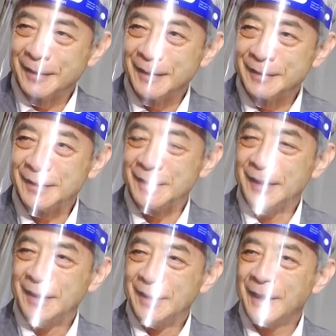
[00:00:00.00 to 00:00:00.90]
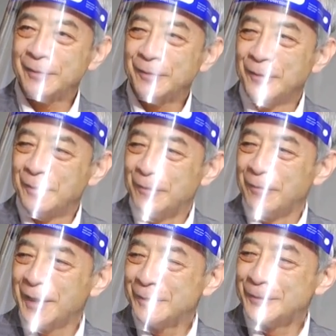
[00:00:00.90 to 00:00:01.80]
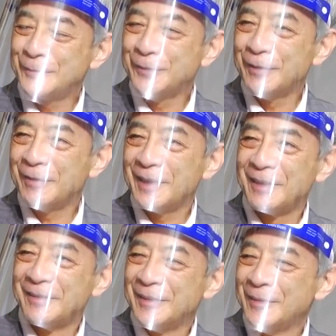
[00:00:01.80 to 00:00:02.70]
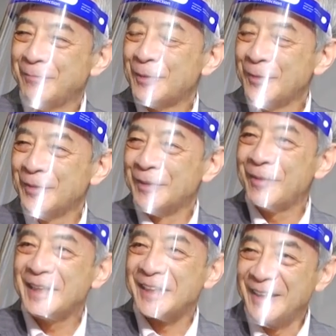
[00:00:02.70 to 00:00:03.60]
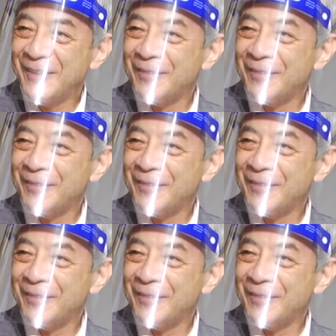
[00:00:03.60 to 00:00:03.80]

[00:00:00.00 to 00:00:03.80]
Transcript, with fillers: ないし、全然やってないです。あとワイドショーではもう言わんやね。